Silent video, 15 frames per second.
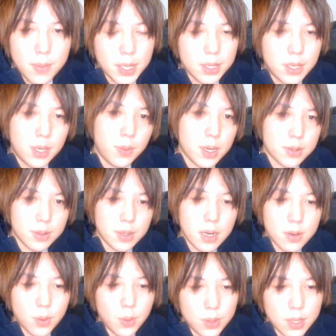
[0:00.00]
まあ、疑惑
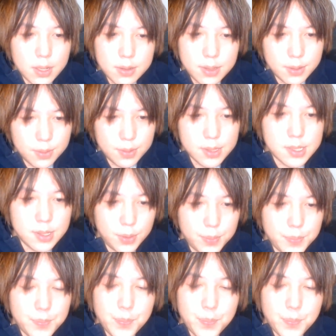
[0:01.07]
がこう立ってるんですよ。